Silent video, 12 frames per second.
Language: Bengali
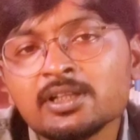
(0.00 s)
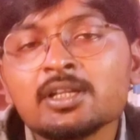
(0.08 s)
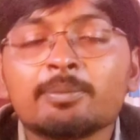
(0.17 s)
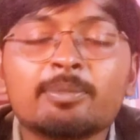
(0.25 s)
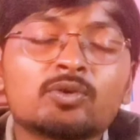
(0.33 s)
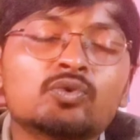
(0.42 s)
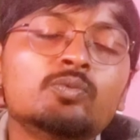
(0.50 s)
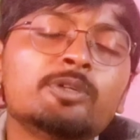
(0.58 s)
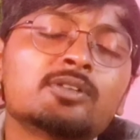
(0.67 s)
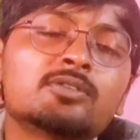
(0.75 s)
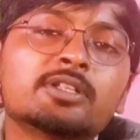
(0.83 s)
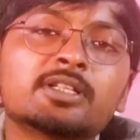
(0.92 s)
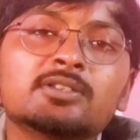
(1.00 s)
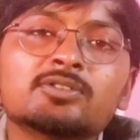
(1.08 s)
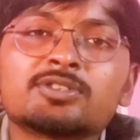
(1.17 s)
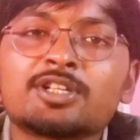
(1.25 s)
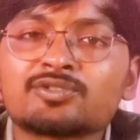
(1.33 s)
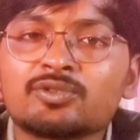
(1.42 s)
হয় বা ঘুমের ঘরে কিন্তু
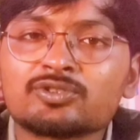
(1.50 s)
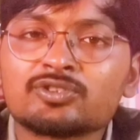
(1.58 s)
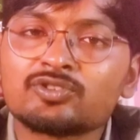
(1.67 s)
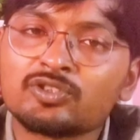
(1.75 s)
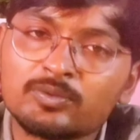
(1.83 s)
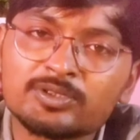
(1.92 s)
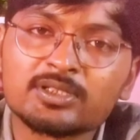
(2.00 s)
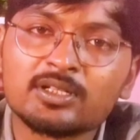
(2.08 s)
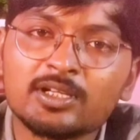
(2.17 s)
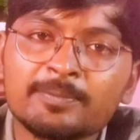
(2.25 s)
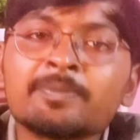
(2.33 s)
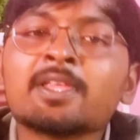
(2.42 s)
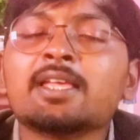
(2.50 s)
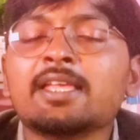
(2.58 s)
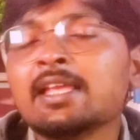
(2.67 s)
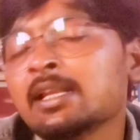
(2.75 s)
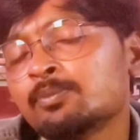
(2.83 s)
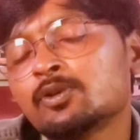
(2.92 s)
শ্বাসকষ্টের সমস্যা হয়
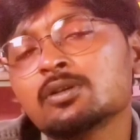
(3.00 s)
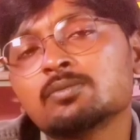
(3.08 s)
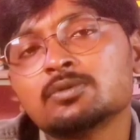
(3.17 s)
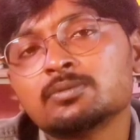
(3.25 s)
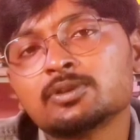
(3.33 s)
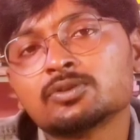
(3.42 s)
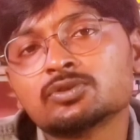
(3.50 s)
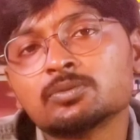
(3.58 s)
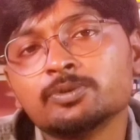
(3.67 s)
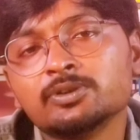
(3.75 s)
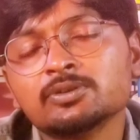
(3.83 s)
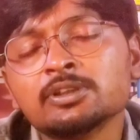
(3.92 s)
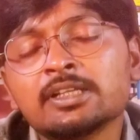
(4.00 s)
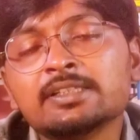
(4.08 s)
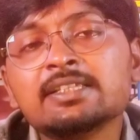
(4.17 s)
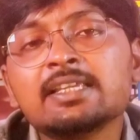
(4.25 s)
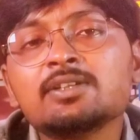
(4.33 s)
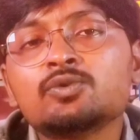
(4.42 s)
এরপরে বলবো দর্শকবৃন্দ
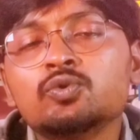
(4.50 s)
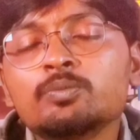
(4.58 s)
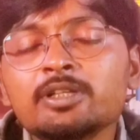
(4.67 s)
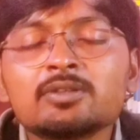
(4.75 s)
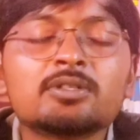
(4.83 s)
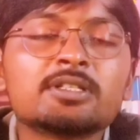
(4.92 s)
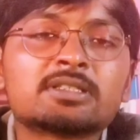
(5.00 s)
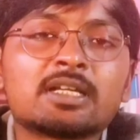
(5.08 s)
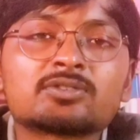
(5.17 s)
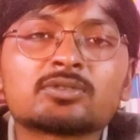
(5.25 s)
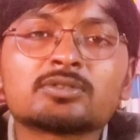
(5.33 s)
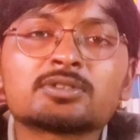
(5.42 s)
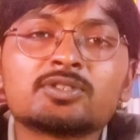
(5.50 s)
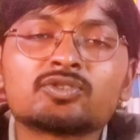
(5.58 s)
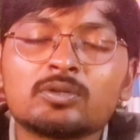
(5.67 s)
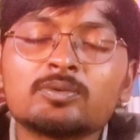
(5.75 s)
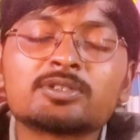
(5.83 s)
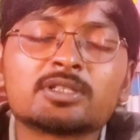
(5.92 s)
যে এই ঘুমের ঘরে শ্বাসকষ্টের
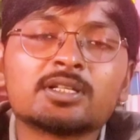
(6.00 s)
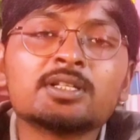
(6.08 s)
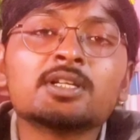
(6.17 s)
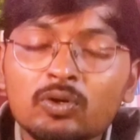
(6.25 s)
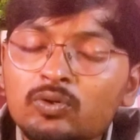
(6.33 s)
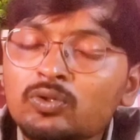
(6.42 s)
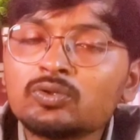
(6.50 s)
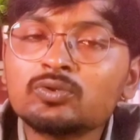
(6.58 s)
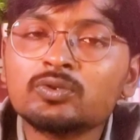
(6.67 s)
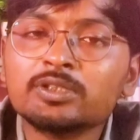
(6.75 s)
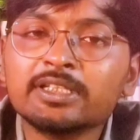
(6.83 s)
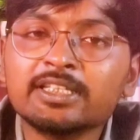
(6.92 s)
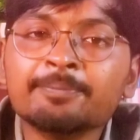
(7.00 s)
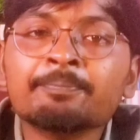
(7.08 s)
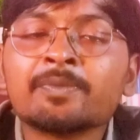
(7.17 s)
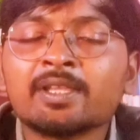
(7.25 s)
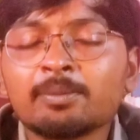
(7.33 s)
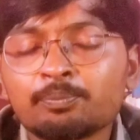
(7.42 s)
সমস্যার লক্ষণগুলো কী কী
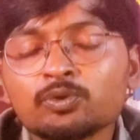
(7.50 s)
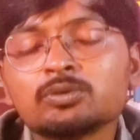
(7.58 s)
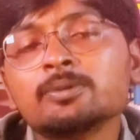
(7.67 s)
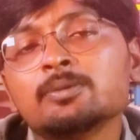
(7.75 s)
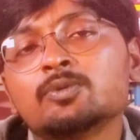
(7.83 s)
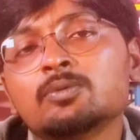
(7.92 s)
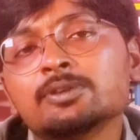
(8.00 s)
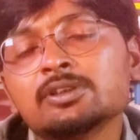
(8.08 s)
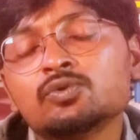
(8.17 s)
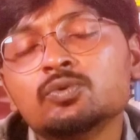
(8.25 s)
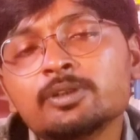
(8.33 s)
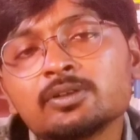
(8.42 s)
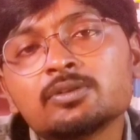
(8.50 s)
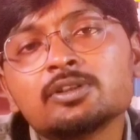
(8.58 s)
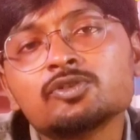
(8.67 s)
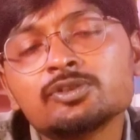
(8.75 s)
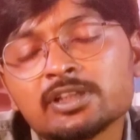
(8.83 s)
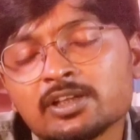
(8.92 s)
না প্রথমেই বলবো যে ঘুমের ঘরে
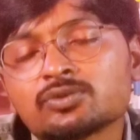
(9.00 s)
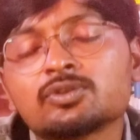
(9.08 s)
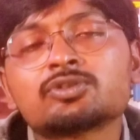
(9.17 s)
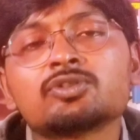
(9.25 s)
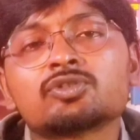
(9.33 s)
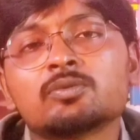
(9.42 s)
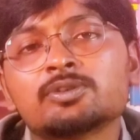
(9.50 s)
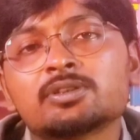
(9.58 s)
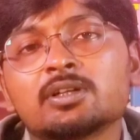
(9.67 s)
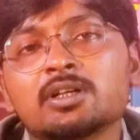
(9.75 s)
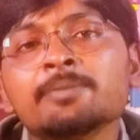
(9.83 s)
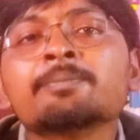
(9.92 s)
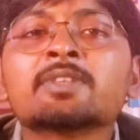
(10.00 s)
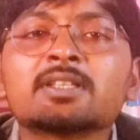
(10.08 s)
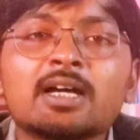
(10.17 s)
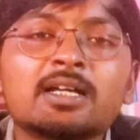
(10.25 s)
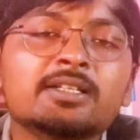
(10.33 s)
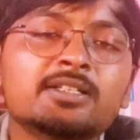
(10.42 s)
যদি শ্বাসকষ্টের সমস্যা হয়
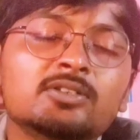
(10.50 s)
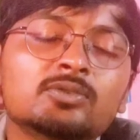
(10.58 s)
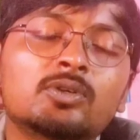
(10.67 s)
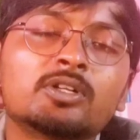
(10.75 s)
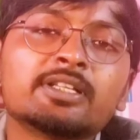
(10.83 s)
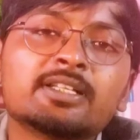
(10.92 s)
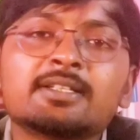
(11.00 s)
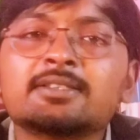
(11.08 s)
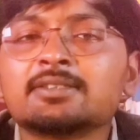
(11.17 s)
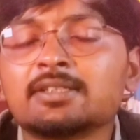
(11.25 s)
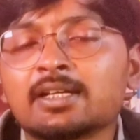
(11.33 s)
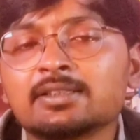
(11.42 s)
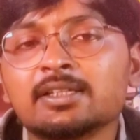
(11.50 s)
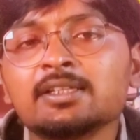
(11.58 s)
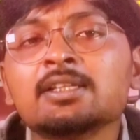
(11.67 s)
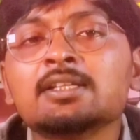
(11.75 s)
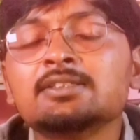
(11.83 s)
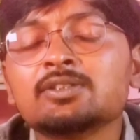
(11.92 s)
তাহলে কিন্তু অনেকের ক্ষেত্রে দেখা যায়
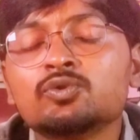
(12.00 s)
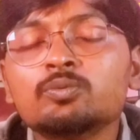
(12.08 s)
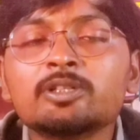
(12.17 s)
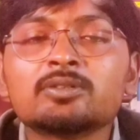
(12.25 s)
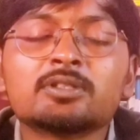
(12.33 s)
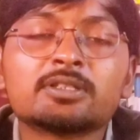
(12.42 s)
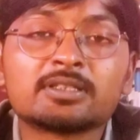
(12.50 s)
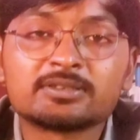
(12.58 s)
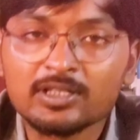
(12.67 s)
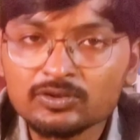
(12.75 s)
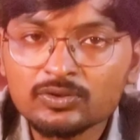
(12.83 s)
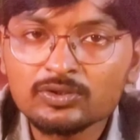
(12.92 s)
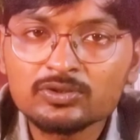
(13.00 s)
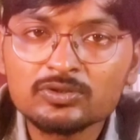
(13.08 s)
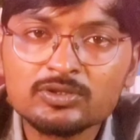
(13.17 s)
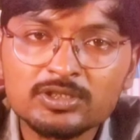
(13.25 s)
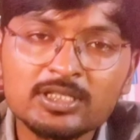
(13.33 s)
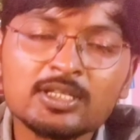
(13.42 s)
যে ঘুমের ঘরে তার শ্বাসকষ্ট
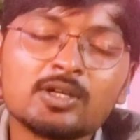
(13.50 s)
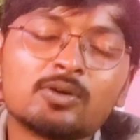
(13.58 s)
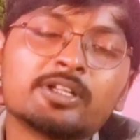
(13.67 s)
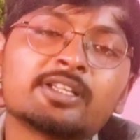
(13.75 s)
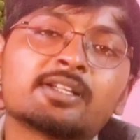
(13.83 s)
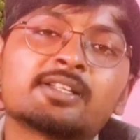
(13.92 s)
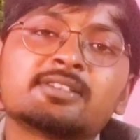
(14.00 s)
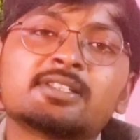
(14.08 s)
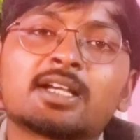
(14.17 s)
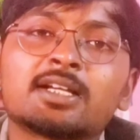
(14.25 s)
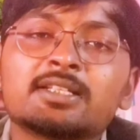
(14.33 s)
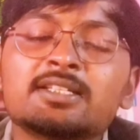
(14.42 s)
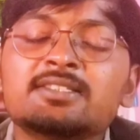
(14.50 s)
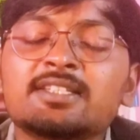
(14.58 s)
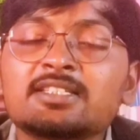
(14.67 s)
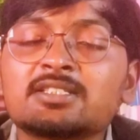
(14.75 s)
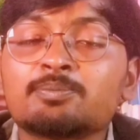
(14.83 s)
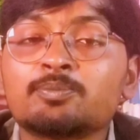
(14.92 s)
হচ্ছে অনেকের ক্ষেত্রে দেখা যায়
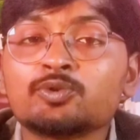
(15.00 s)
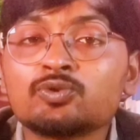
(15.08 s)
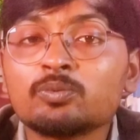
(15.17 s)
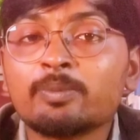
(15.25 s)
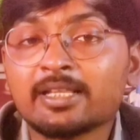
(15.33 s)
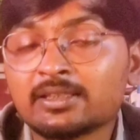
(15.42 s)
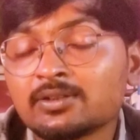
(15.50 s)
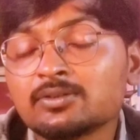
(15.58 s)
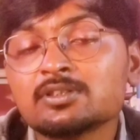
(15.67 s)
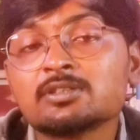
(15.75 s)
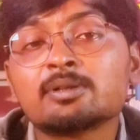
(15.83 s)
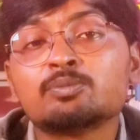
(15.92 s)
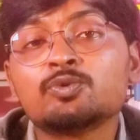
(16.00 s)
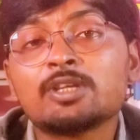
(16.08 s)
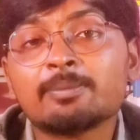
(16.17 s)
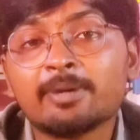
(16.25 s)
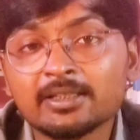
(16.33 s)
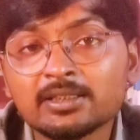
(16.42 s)
চেস্ট প্রচুর ব্যথা হচ্ছে বা
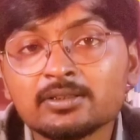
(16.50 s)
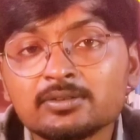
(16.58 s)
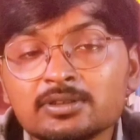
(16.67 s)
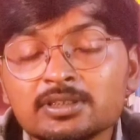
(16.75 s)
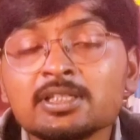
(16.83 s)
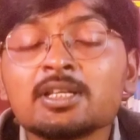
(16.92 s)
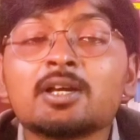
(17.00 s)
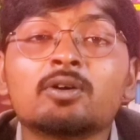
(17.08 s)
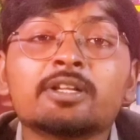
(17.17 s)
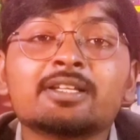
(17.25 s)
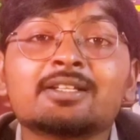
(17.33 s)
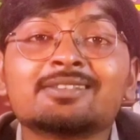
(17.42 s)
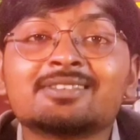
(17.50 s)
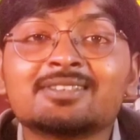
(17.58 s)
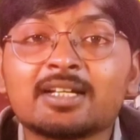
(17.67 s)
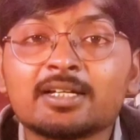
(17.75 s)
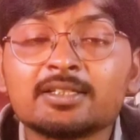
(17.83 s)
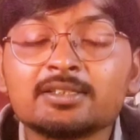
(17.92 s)
বুকে ব্যথা হচ্ছে অনেকের ক্ষেত্রে
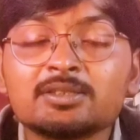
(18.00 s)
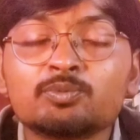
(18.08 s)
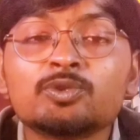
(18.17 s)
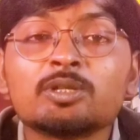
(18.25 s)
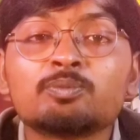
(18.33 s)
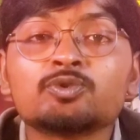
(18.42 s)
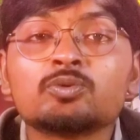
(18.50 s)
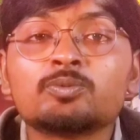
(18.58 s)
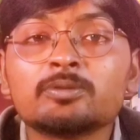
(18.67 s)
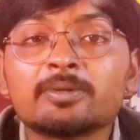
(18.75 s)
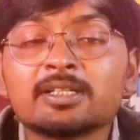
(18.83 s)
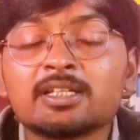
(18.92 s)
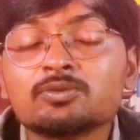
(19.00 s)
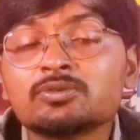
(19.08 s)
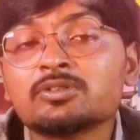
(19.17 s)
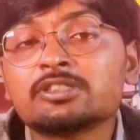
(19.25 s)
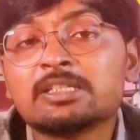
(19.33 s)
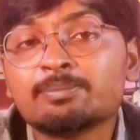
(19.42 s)
দেখা যায় যে বুকে প্রচুর পরিমাণে কেউ
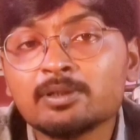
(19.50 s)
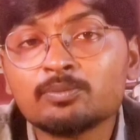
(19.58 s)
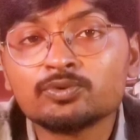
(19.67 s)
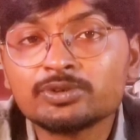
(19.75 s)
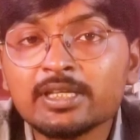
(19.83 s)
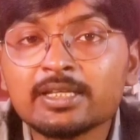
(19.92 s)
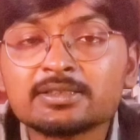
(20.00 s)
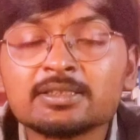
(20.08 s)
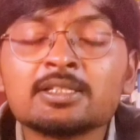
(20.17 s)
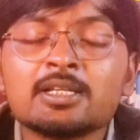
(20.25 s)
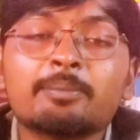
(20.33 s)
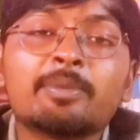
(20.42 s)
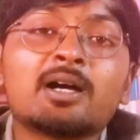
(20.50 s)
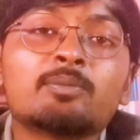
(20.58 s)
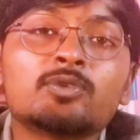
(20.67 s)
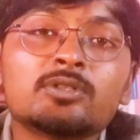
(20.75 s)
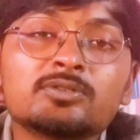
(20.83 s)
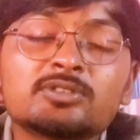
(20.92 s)
যেন চেপে বসে আছে বা
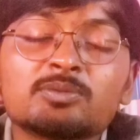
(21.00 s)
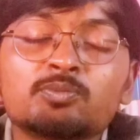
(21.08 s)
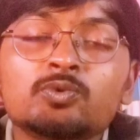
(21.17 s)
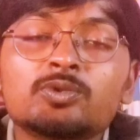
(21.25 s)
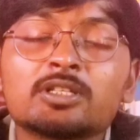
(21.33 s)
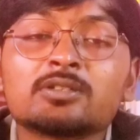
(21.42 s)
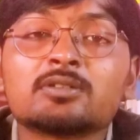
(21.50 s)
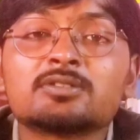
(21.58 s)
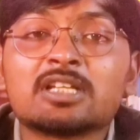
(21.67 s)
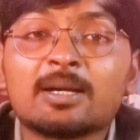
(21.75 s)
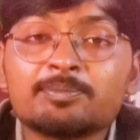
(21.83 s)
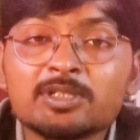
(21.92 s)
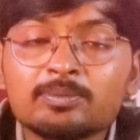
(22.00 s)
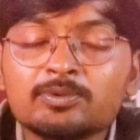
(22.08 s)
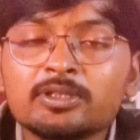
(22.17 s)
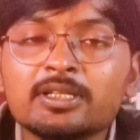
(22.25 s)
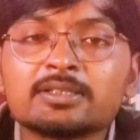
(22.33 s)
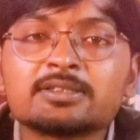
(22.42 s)
মনে হচ্ছে বুকটা যেন চাপ চাপ
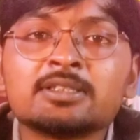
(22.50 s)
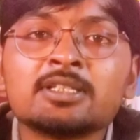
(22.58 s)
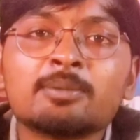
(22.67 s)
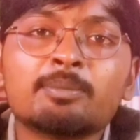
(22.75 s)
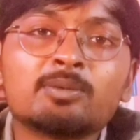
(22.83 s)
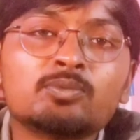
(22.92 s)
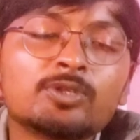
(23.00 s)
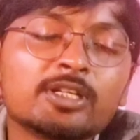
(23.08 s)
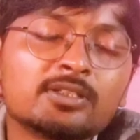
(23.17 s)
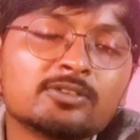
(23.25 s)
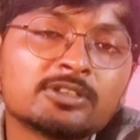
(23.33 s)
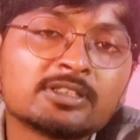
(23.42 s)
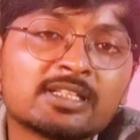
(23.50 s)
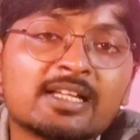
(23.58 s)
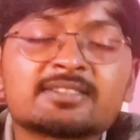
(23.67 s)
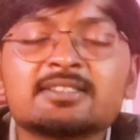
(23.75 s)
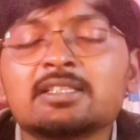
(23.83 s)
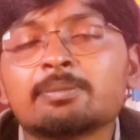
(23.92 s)
হয়ে আছে বা বুকে কিন্তু সে
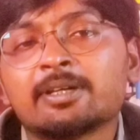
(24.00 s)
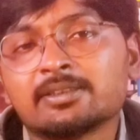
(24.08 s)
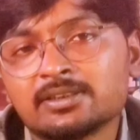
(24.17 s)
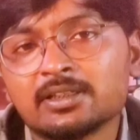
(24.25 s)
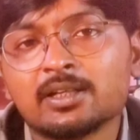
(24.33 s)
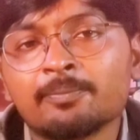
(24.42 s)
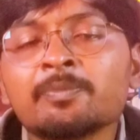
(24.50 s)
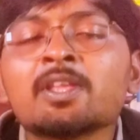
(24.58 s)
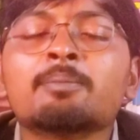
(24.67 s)
শ্বাস নিতে পারছে না